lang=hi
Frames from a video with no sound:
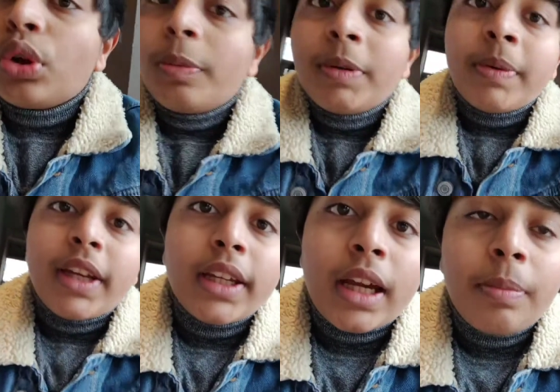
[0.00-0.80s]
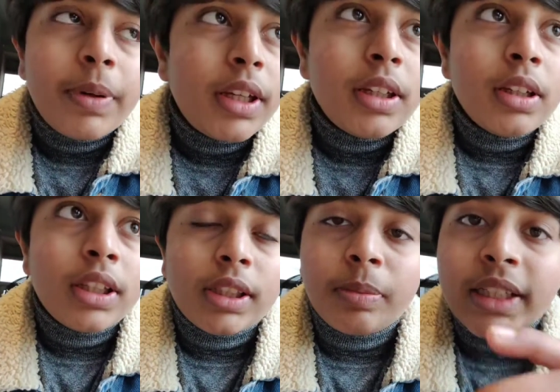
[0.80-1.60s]
तो अभी मैं यहाँ पे
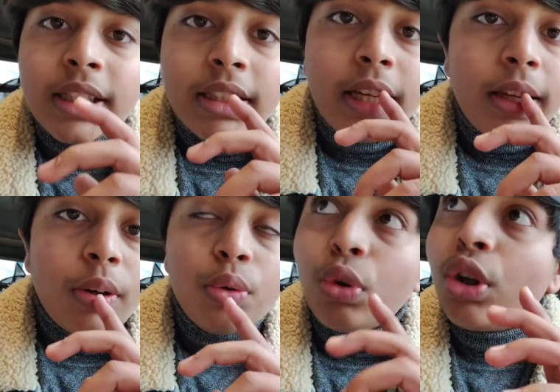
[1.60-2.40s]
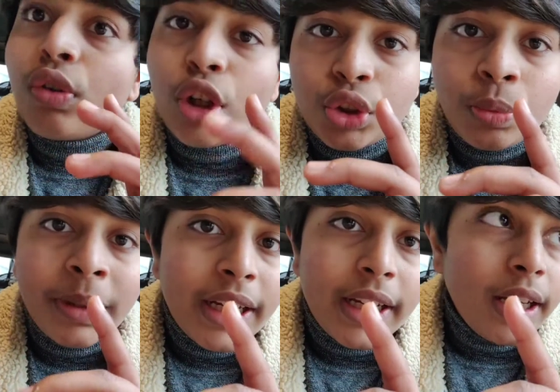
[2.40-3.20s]
सबके साथ आया हूँ वो लोग
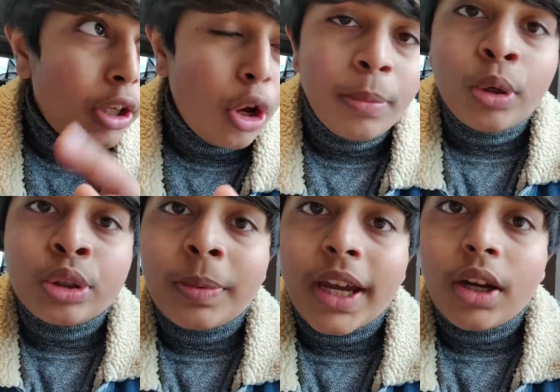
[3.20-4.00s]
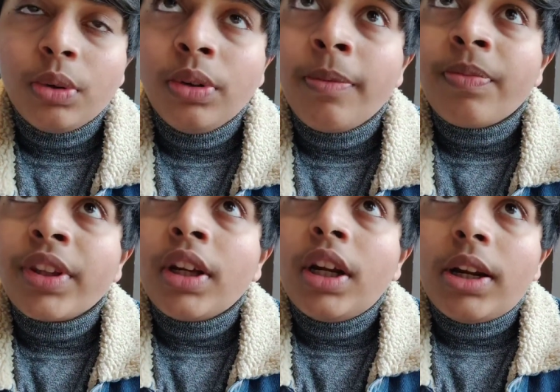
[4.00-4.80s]
वॉशरूम में गए डोमिनोज़ में आया हूँ
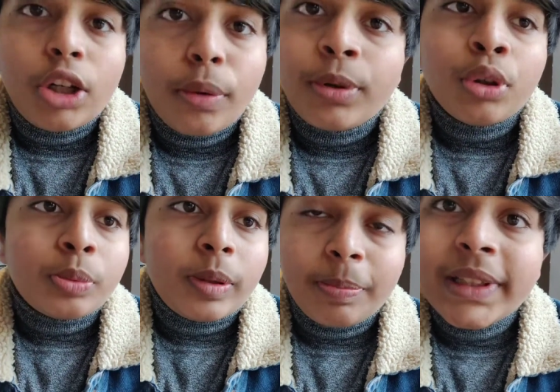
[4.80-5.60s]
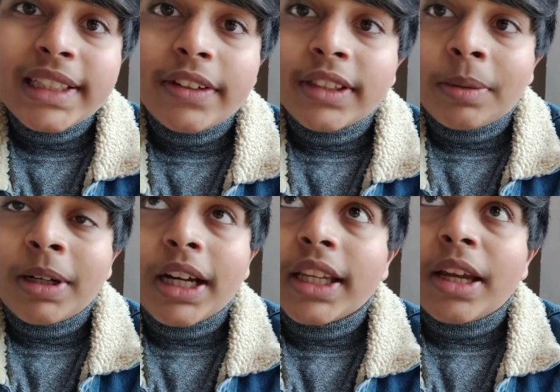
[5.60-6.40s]
डोमिनोज़ में पिज़्ज़ा विज़ा
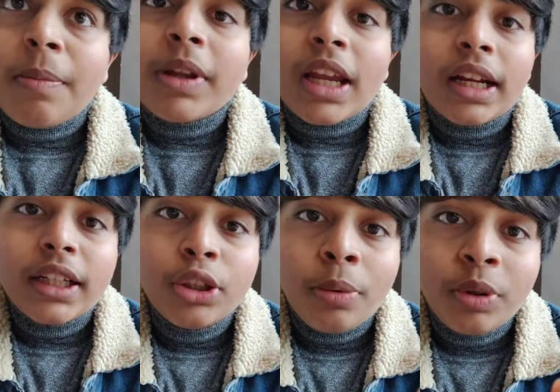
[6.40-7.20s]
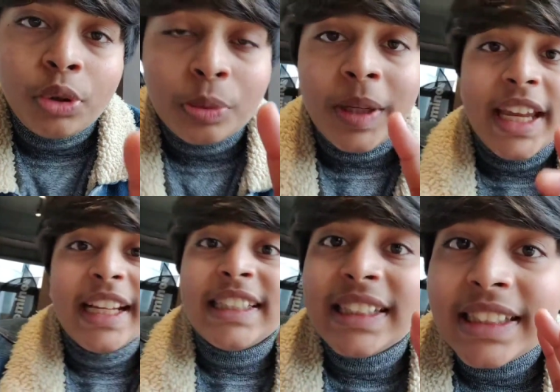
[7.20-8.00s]
मंगा लिया पर यहाँ की डोमिनोज़ में
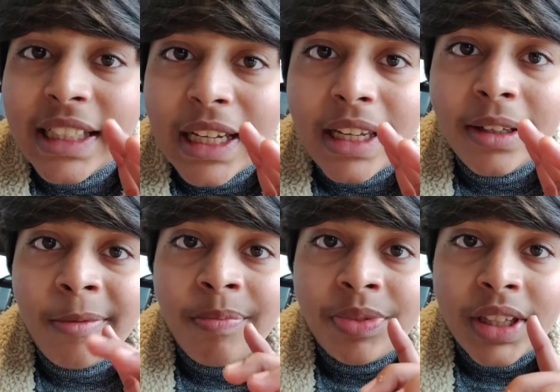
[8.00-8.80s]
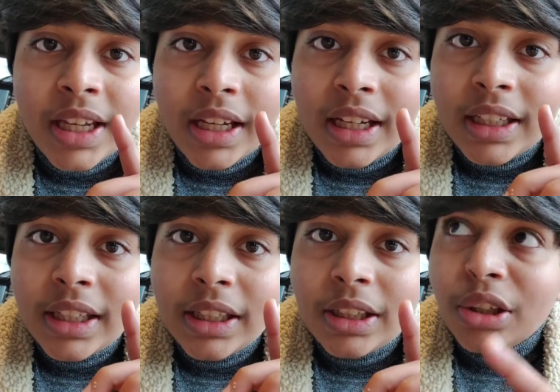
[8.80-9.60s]
एक चीज़ क्या है
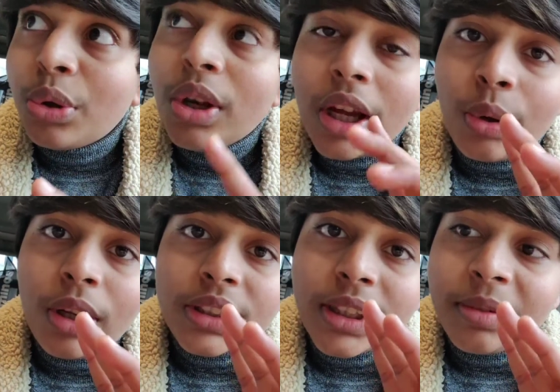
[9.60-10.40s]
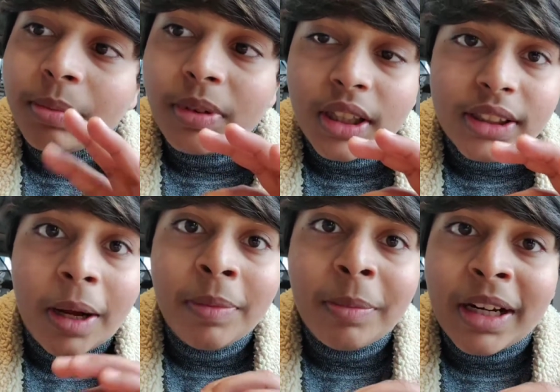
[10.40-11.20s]
कि खुला खुला सब
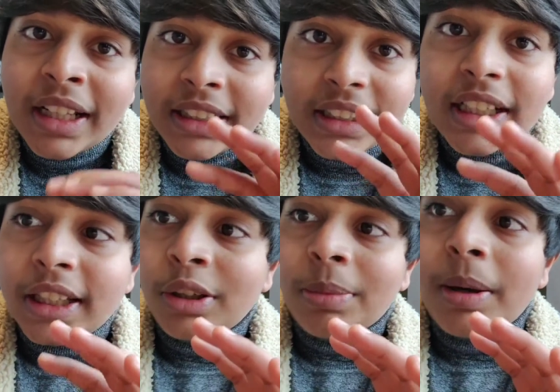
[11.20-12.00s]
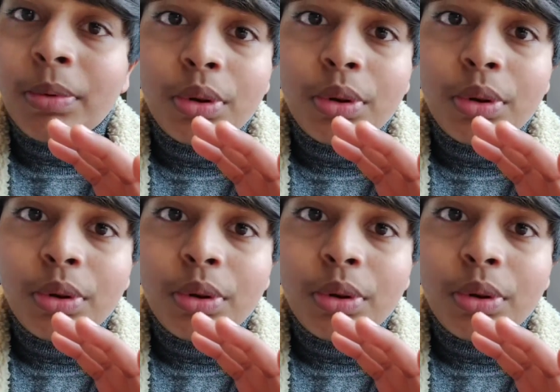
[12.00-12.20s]
सामने बनाते दिखाता हूँ मैं